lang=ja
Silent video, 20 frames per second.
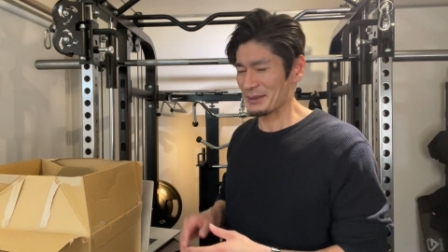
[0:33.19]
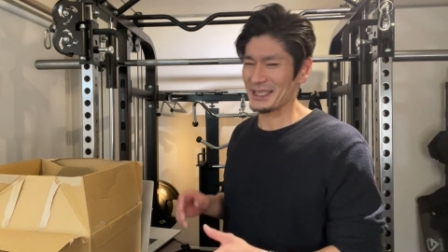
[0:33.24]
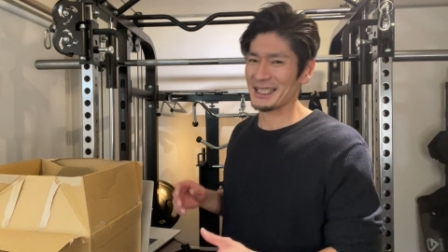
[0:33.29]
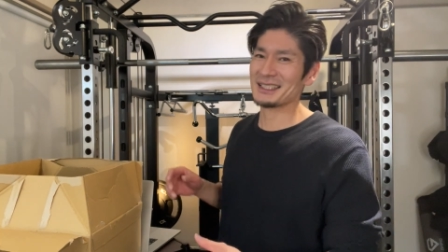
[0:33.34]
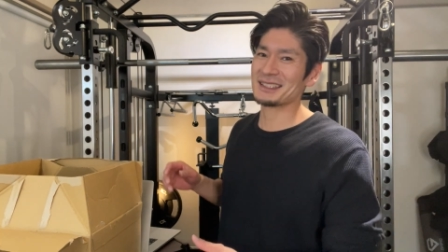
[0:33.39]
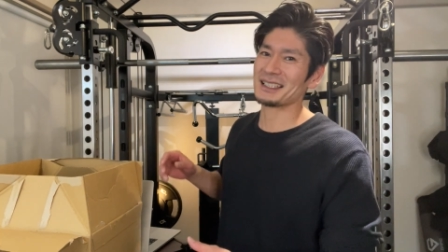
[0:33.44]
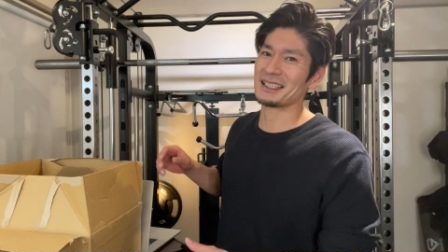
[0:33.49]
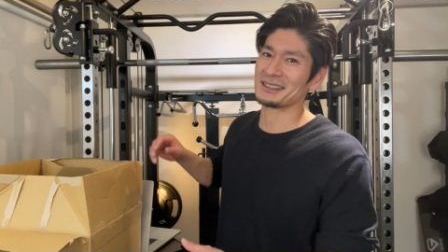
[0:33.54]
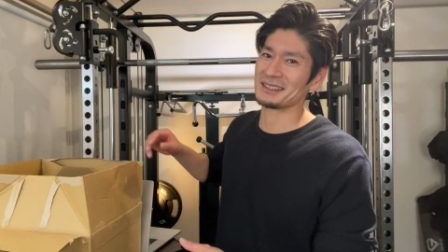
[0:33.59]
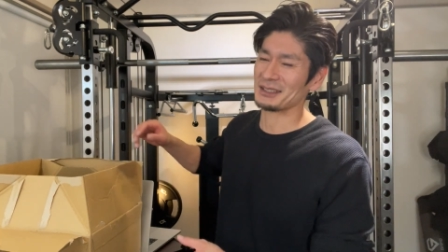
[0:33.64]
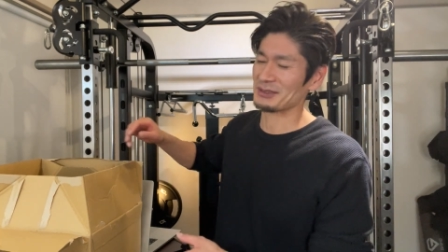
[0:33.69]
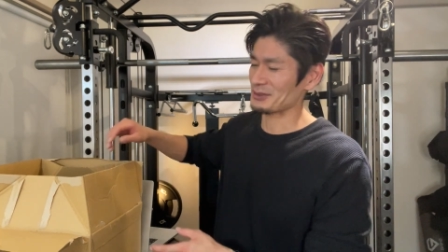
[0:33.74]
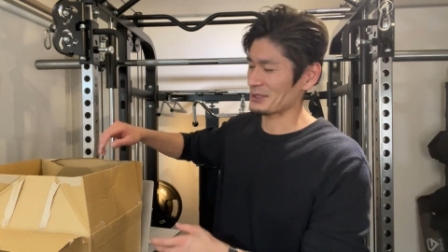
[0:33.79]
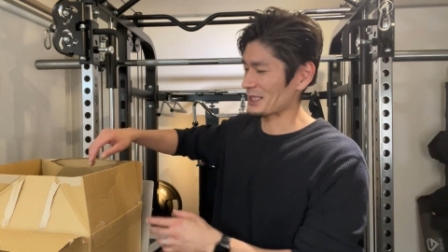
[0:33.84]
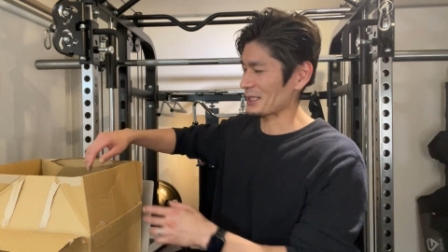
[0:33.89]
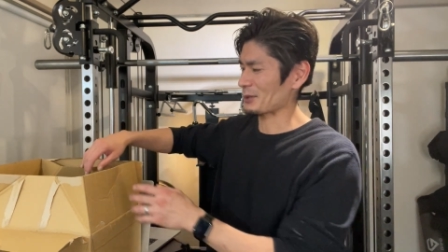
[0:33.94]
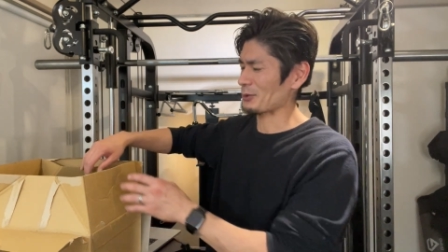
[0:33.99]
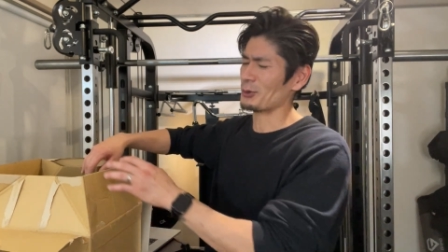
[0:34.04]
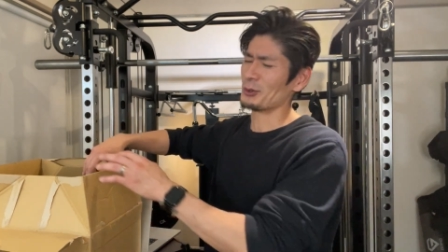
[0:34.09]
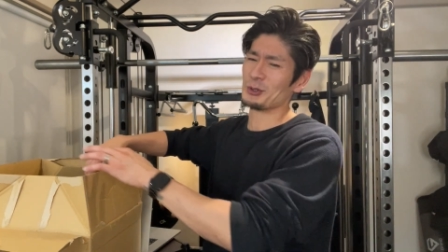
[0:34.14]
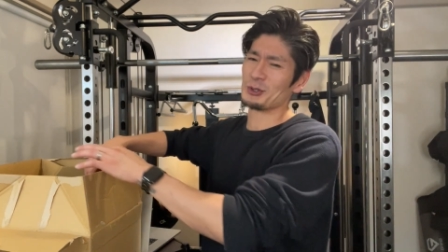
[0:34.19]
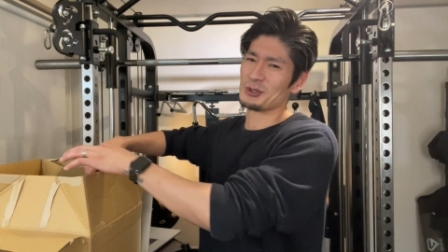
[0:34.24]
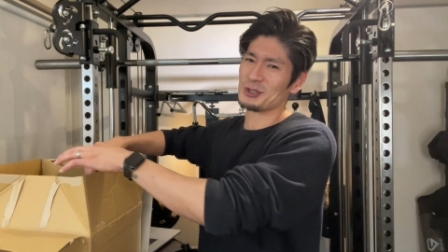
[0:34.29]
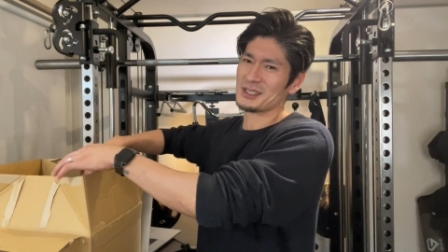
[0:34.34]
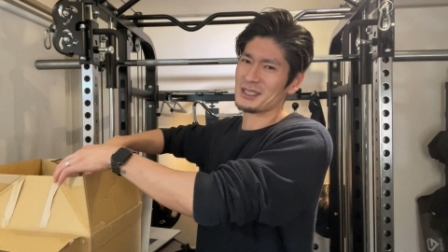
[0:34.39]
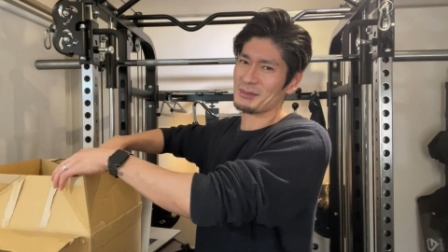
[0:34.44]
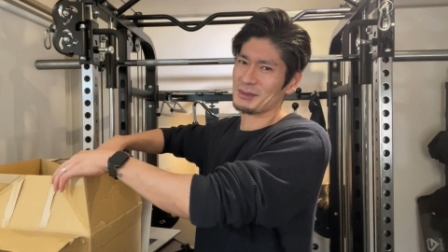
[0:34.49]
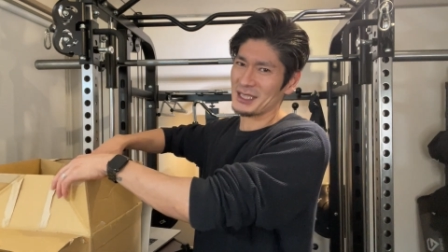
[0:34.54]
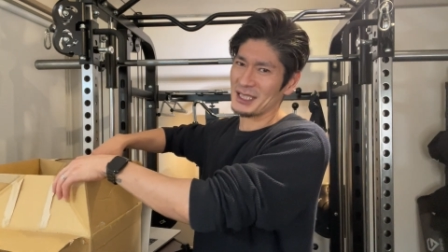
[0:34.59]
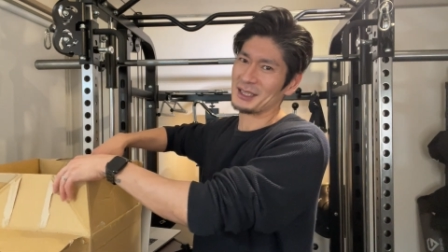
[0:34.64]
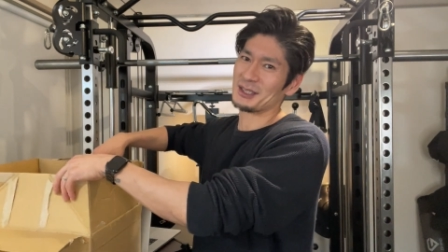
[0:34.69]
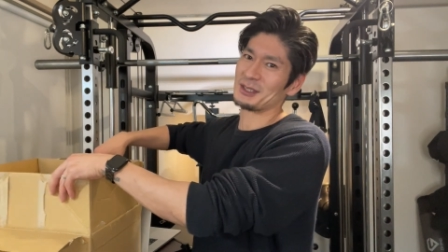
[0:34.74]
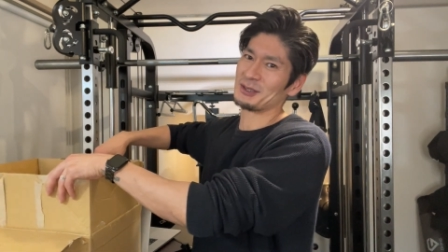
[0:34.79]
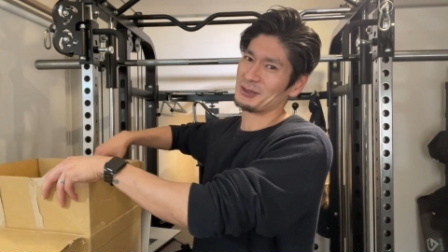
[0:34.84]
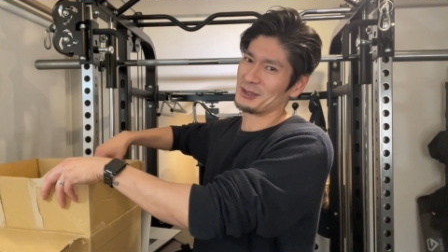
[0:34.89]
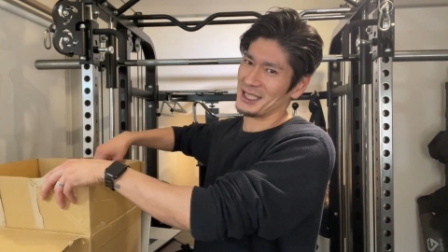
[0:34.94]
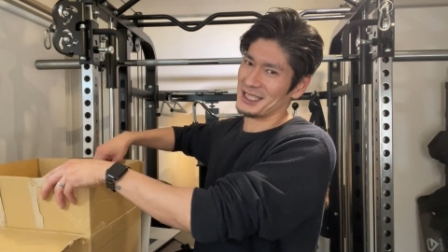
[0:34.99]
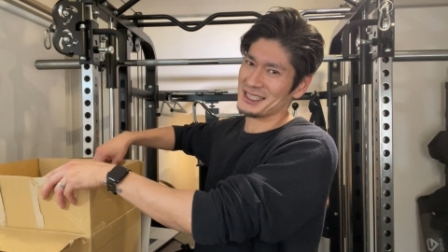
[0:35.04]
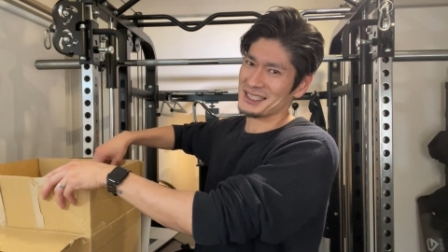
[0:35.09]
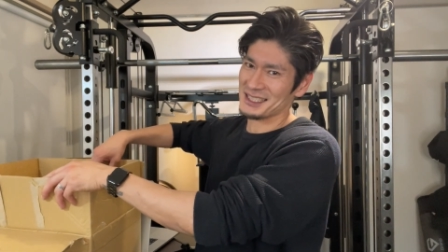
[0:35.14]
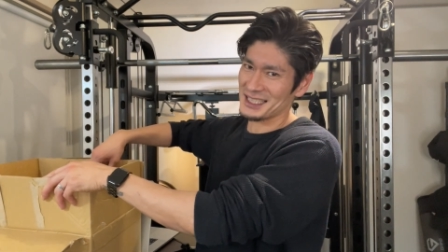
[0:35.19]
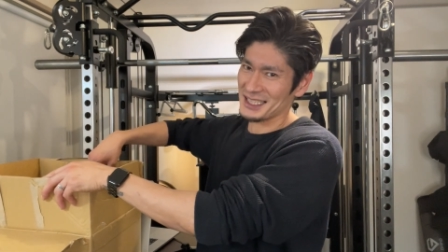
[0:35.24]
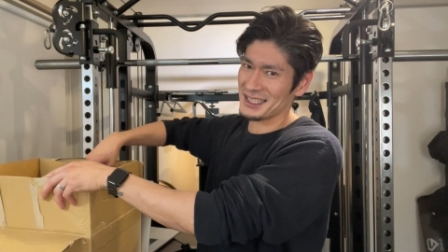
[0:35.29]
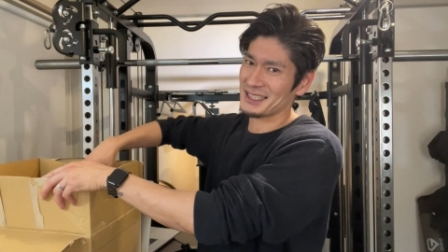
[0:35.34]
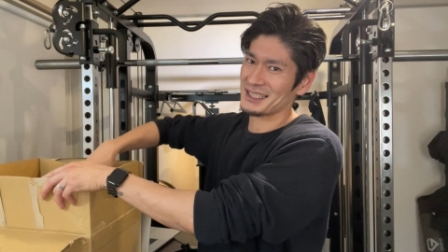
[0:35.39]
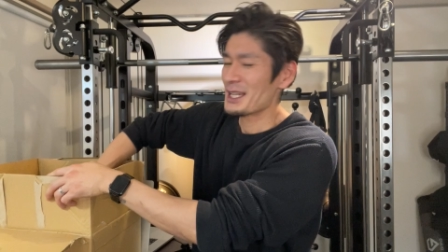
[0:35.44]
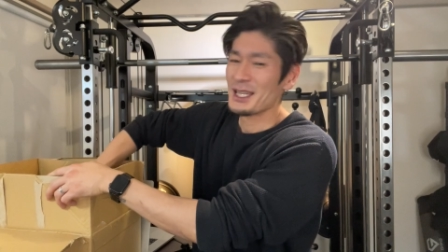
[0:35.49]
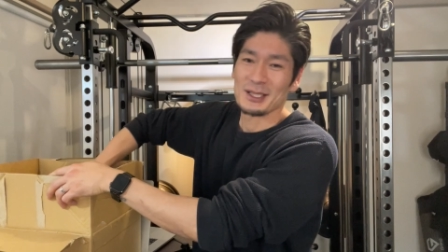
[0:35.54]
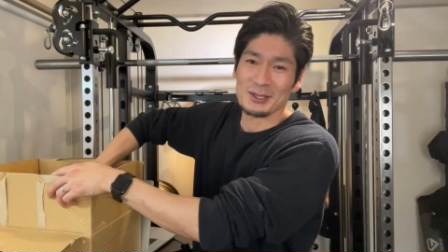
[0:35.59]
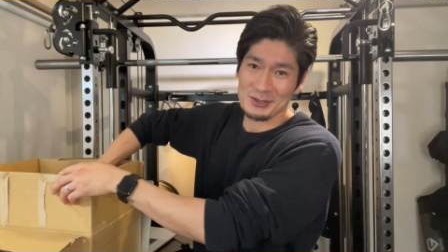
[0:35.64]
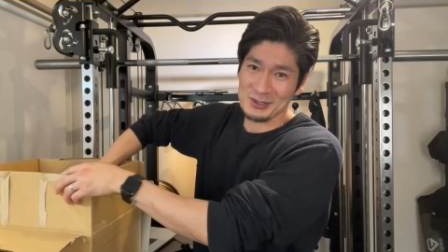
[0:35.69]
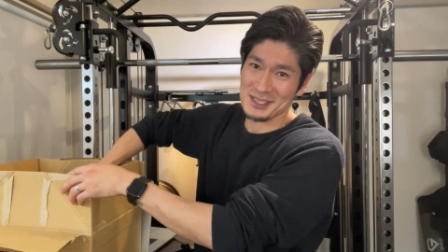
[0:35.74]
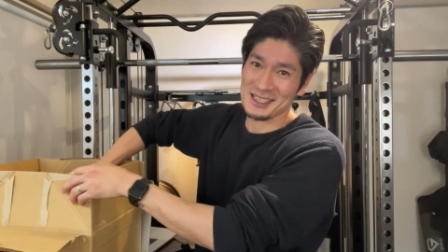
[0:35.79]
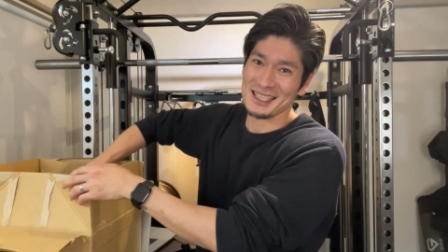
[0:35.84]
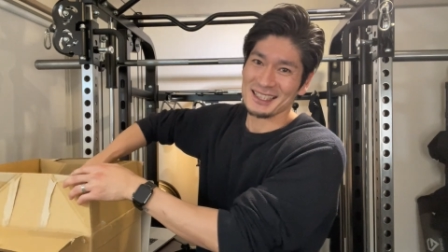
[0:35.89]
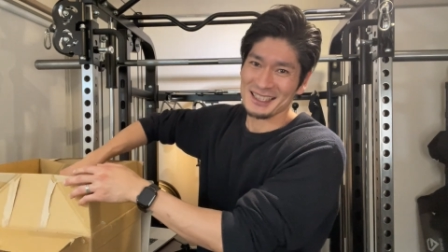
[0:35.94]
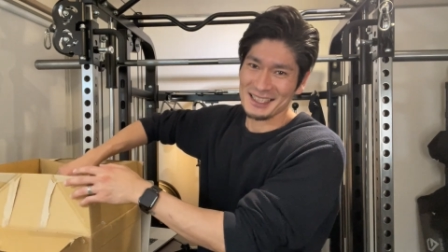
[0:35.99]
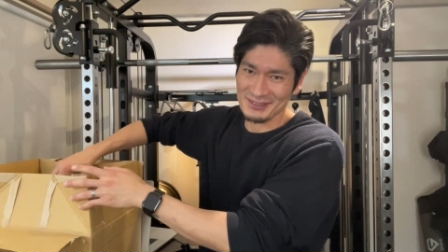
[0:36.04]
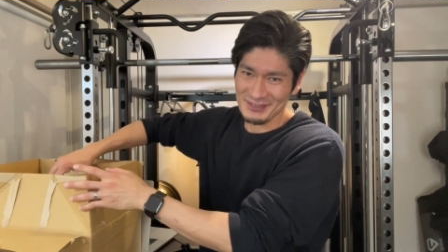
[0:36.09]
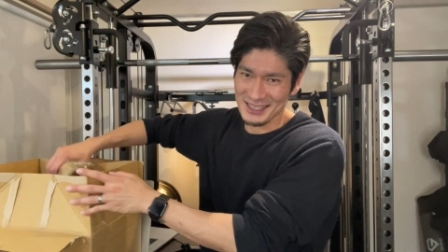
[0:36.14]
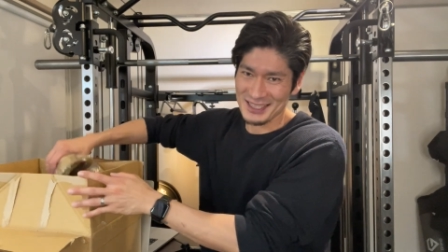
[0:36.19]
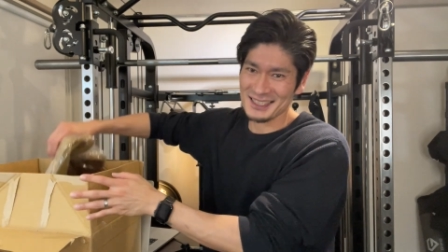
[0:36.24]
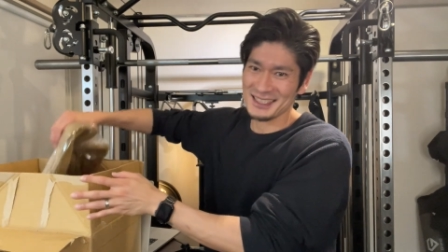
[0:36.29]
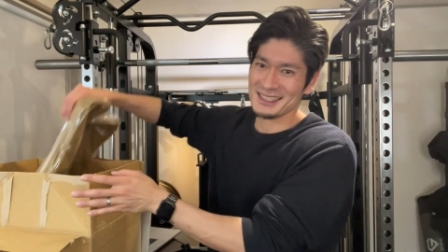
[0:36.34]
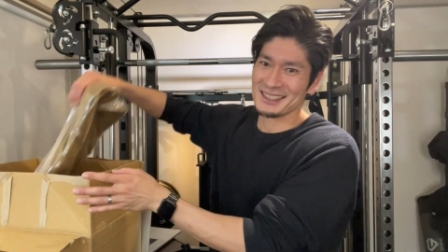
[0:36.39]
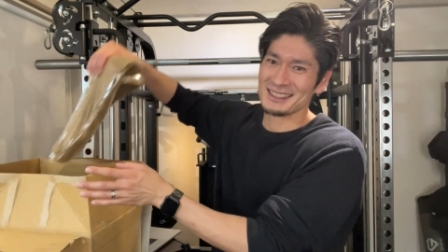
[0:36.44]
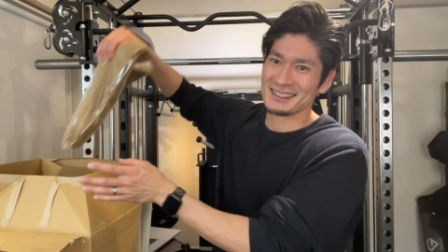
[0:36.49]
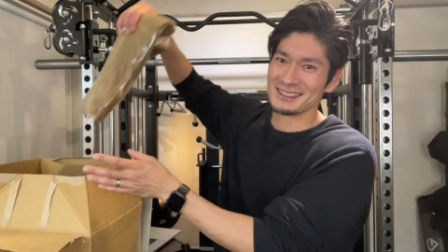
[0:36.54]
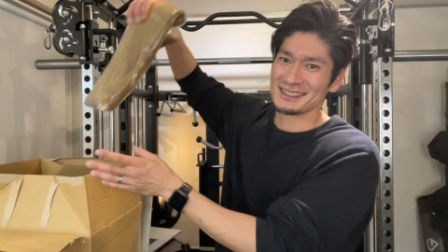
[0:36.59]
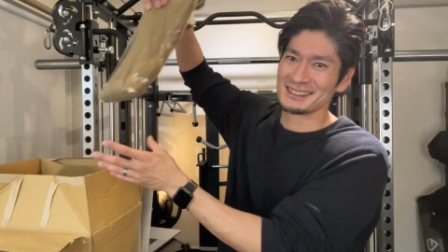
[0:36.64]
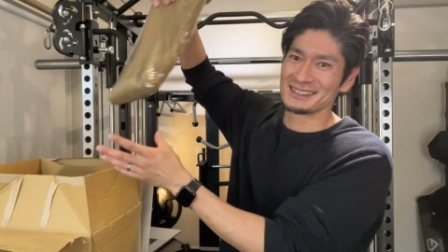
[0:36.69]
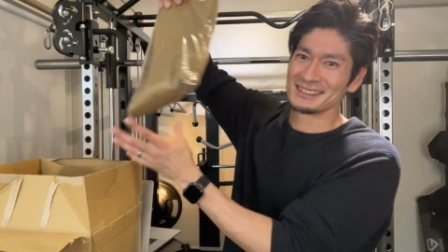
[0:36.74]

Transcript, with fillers: まあ、安かったのでね、購入してみたっていう感じです。こちらになります。